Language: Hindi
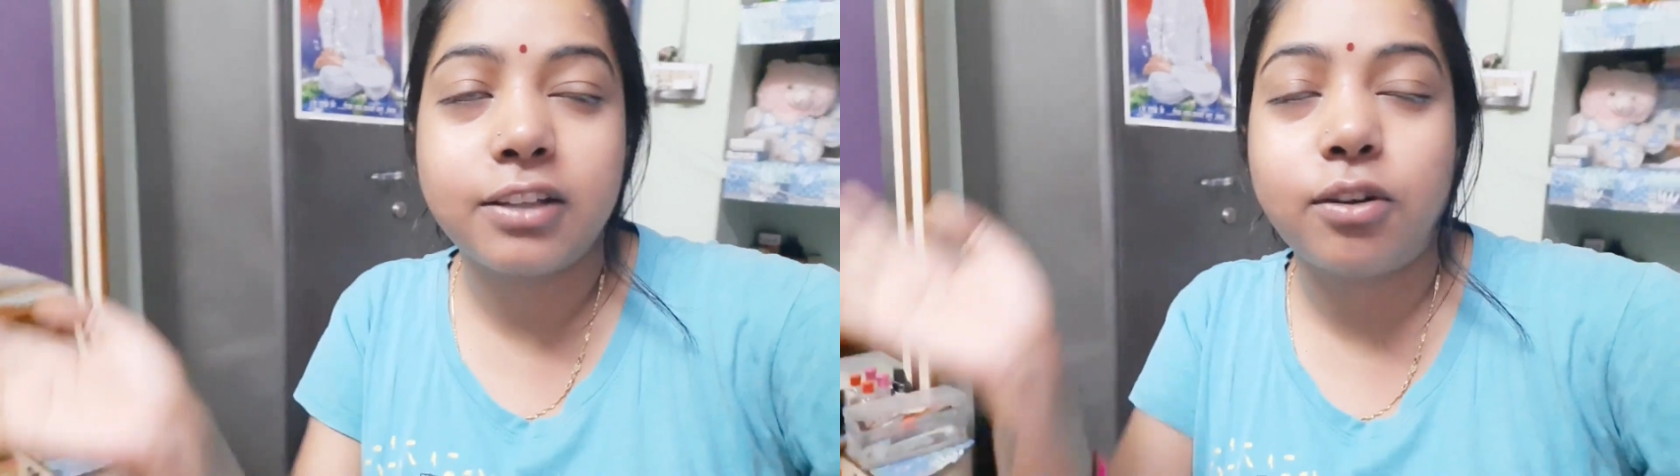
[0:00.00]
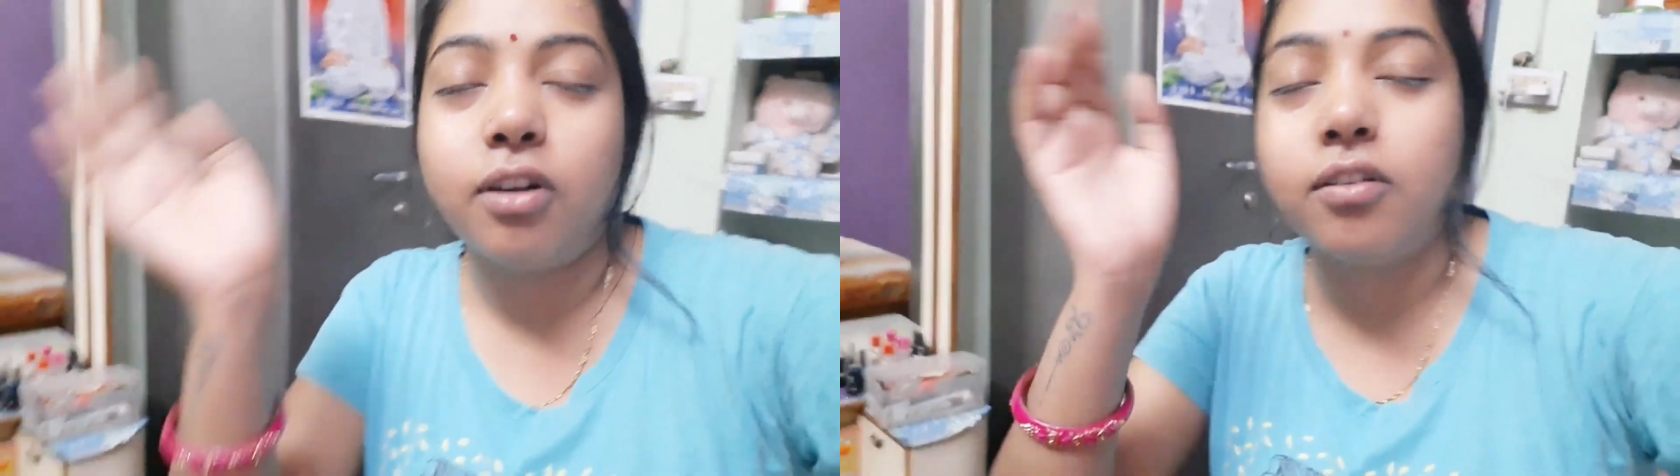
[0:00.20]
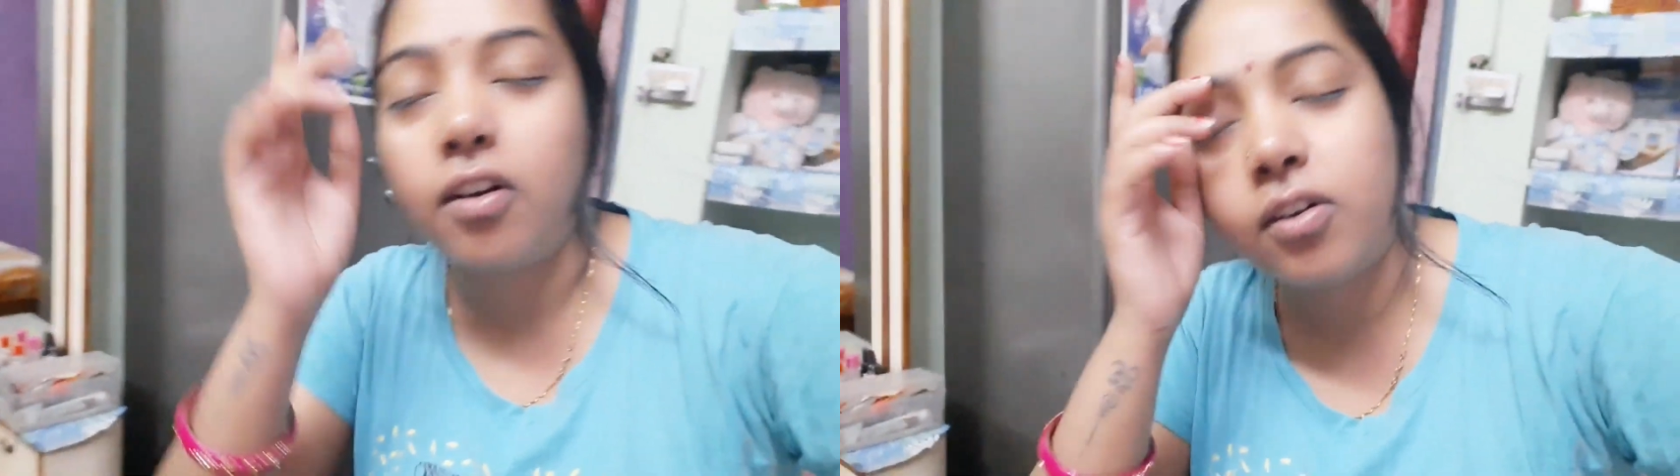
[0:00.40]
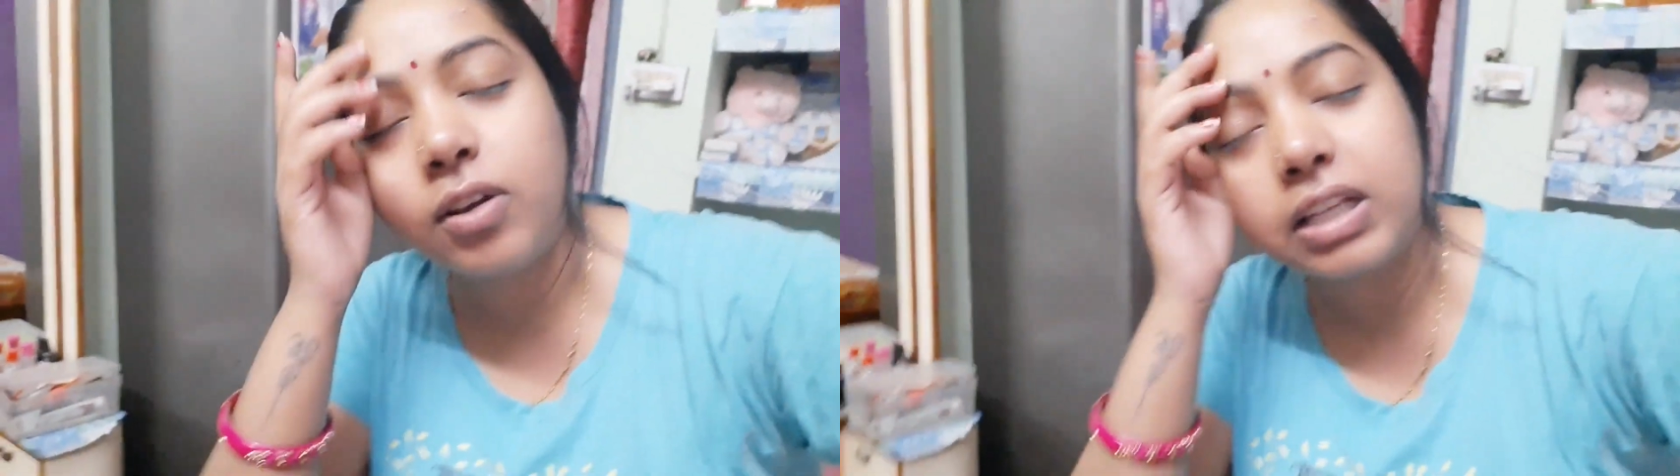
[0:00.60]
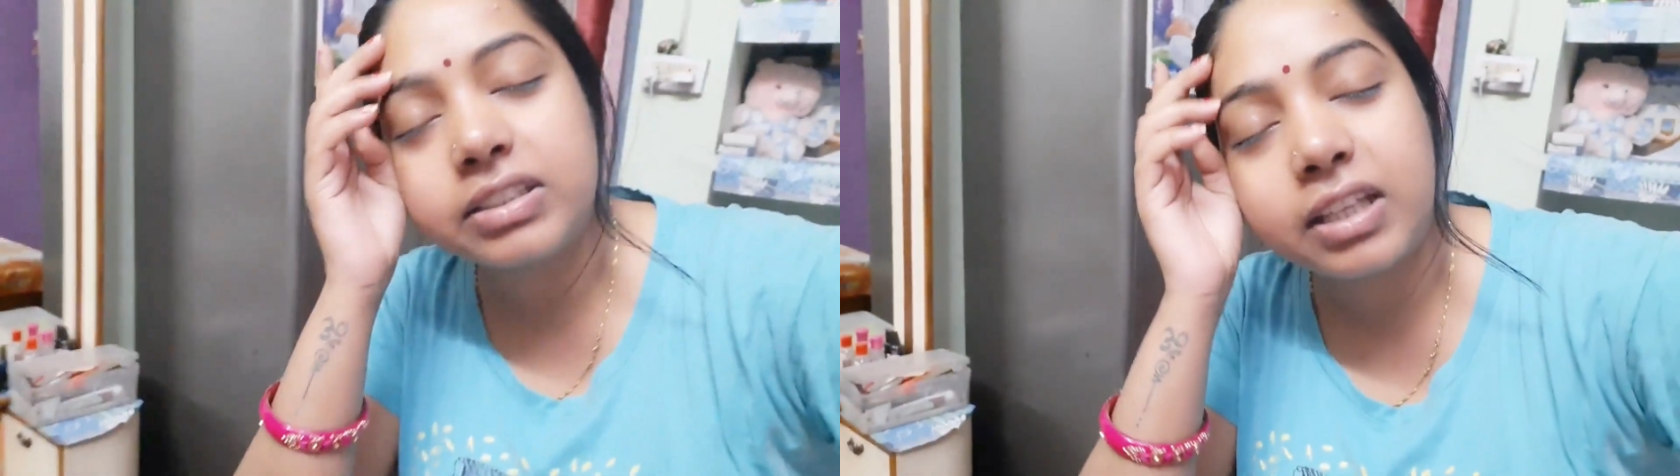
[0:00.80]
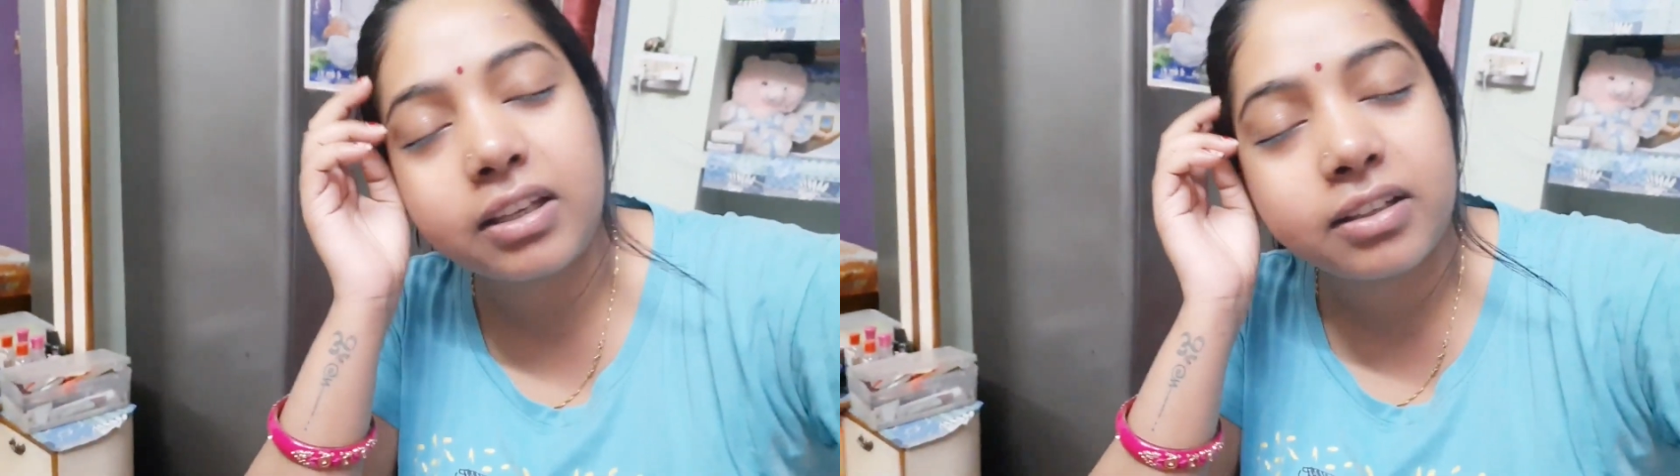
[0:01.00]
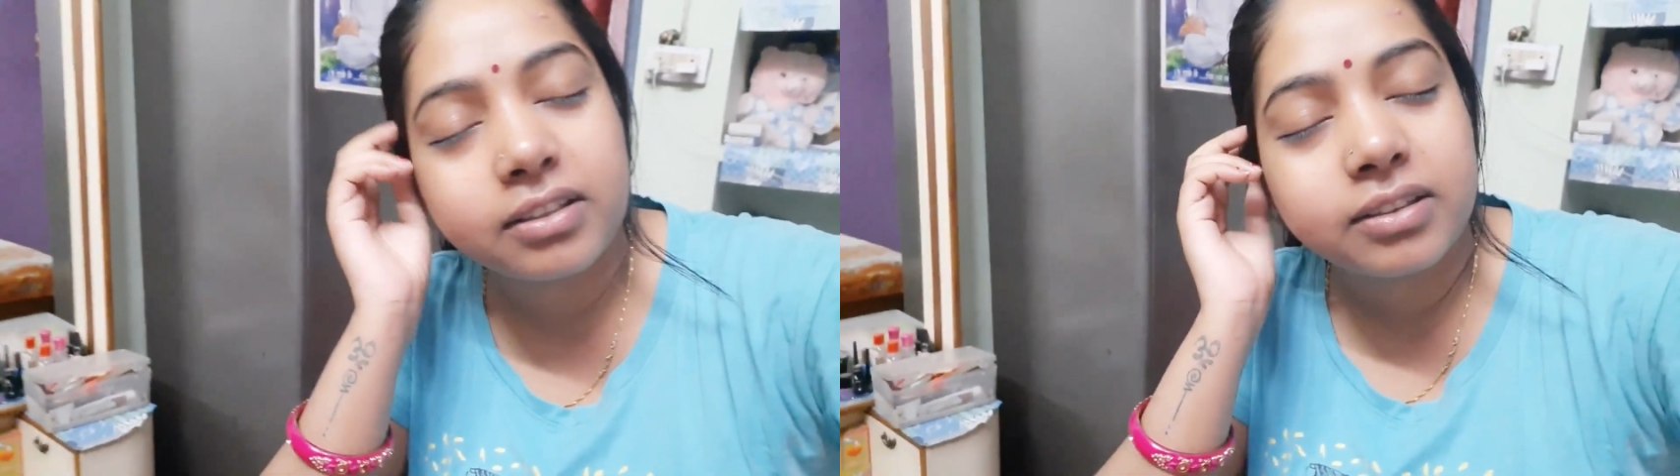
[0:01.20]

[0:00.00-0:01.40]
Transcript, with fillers: है दौड़ वौड़ लो ऐसे ही